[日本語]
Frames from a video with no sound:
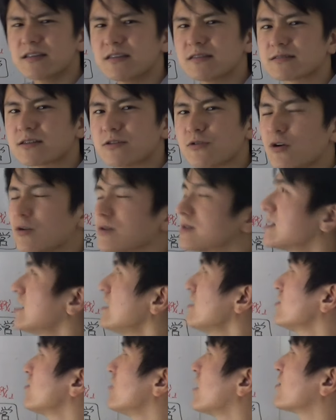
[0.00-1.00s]
なんですけど
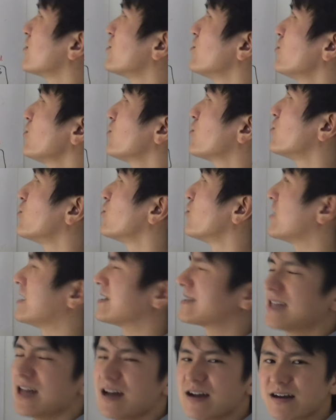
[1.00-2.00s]
1944年
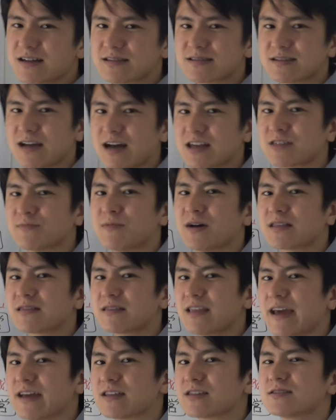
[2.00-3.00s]
3月に始まっ
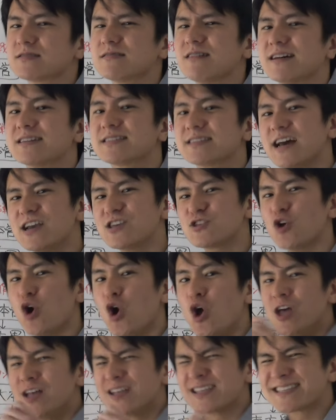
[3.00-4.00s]
て実は最初
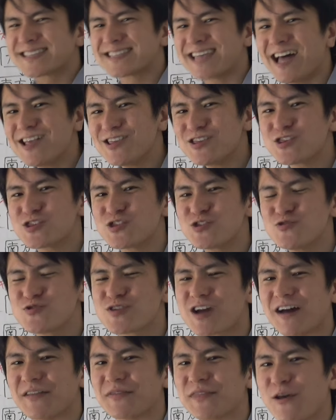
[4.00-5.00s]
3週
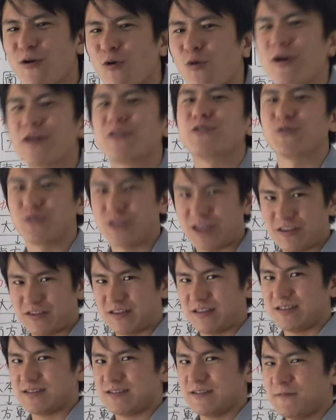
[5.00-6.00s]
間で終える予定だった
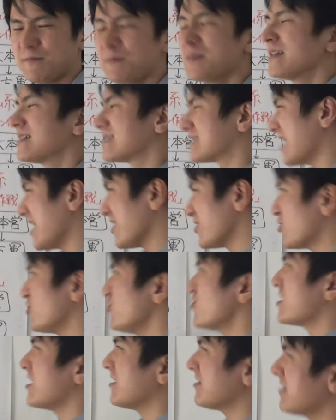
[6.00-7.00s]
んです3
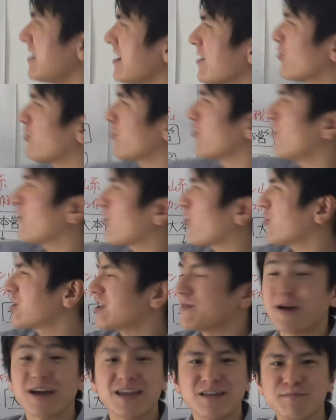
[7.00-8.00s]
週間でこの
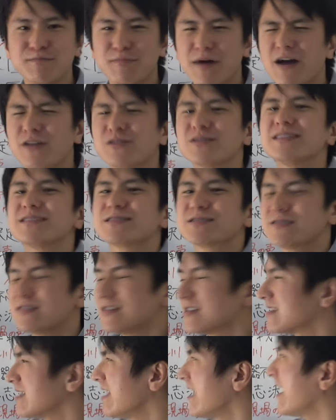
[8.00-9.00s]
コヒマインパールにつ
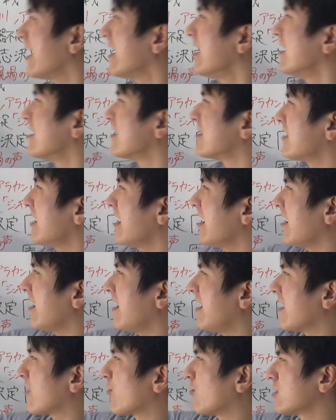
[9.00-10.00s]
いて
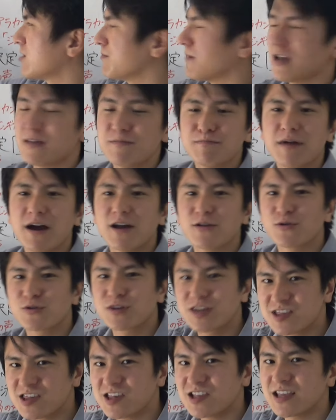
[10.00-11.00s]
で、えー、コヒマインパールの
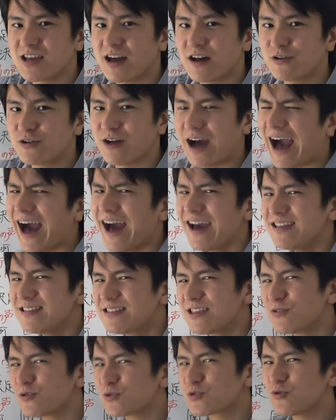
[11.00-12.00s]
基地にある相
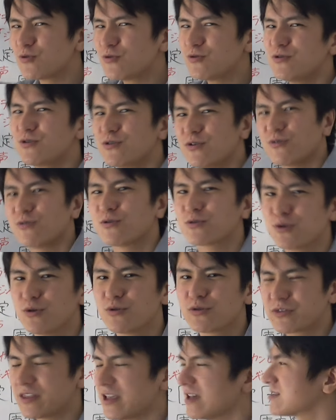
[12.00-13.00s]
手の食料を
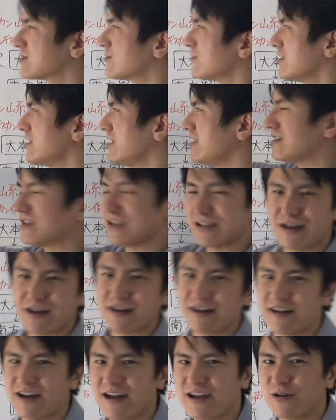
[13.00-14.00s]
取ってそれで生きな
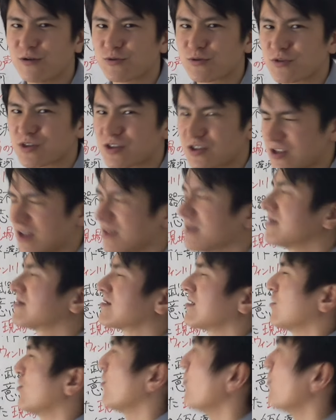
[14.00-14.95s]
がらえようとしてたんですけど